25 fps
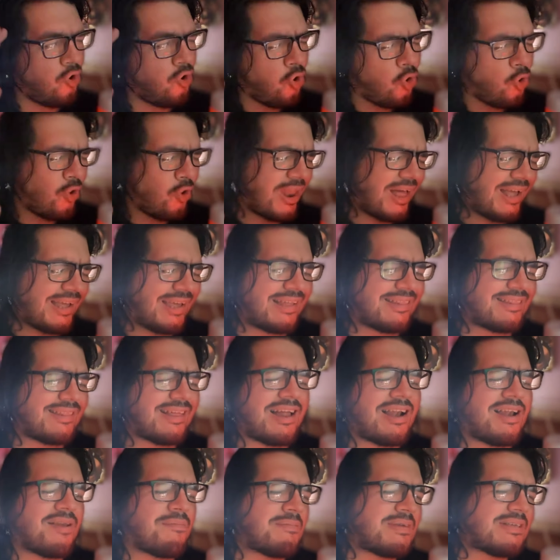Hola, ¿qué
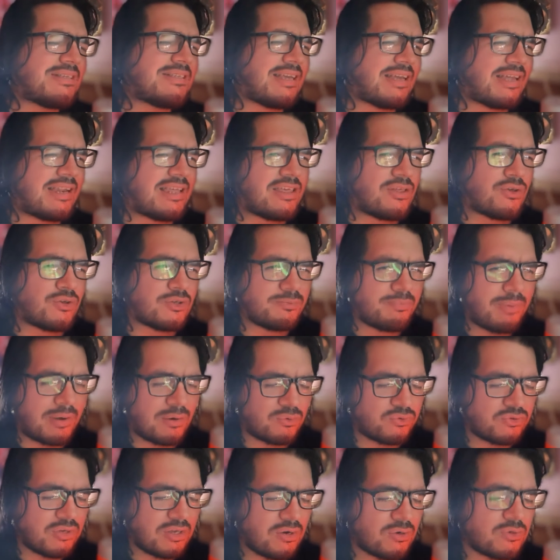tal mis queridos
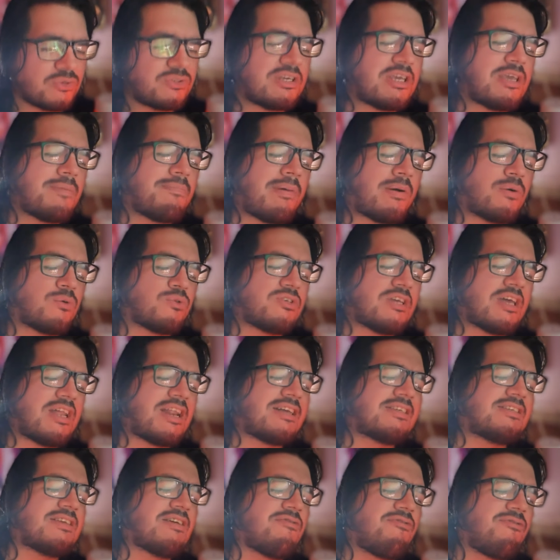pauseros y
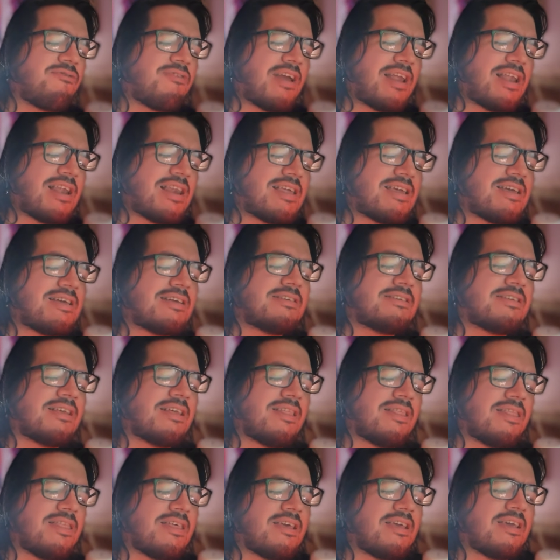pauseras? Feliz
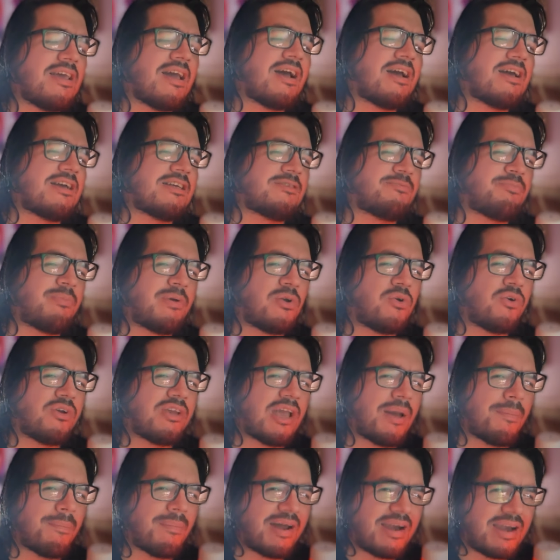día, espero
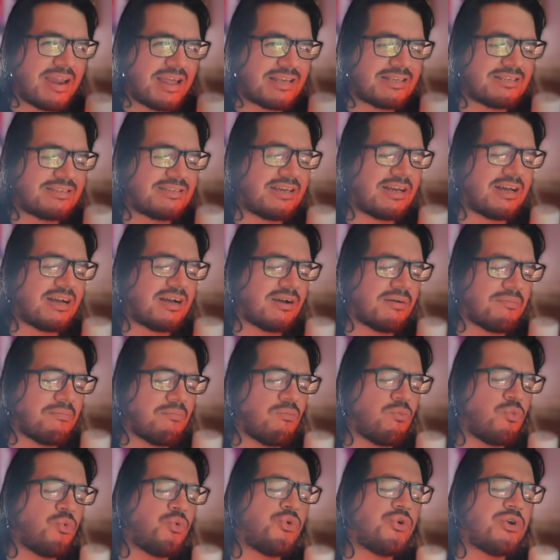que
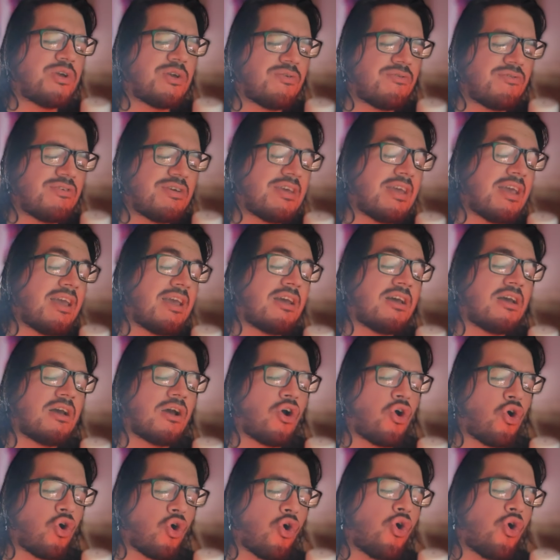amanezcan muy bien.